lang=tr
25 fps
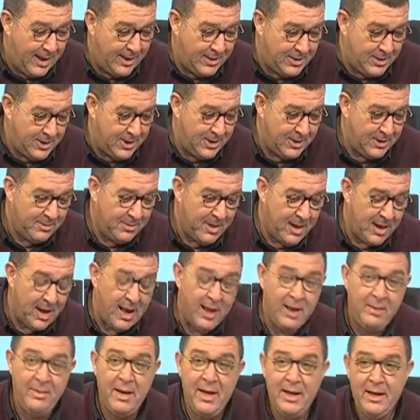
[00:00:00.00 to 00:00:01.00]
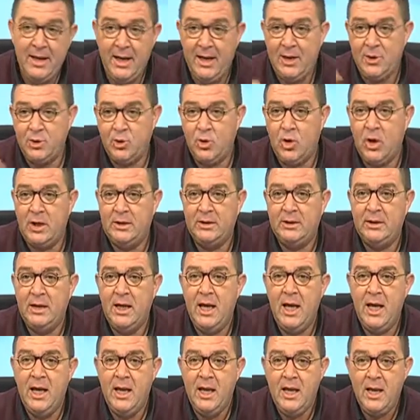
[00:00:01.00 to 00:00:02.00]
Delici Irmak. Albay değil şu
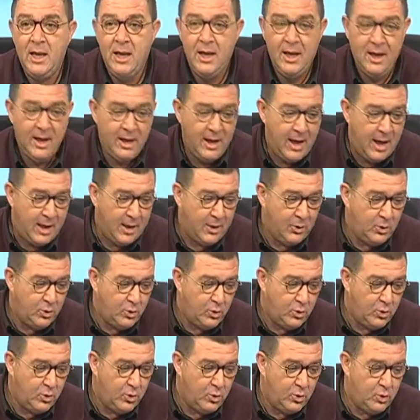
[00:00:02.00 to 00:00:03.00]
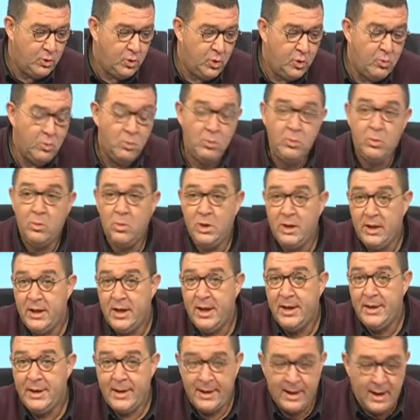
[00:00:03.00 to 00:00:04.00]
anda yani tüm
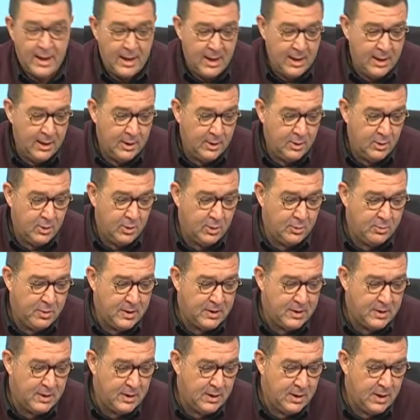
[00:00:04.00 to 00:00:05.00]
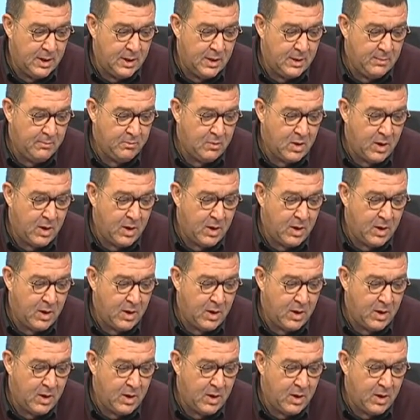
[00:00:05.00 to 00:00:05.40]
general rütbesindeydim.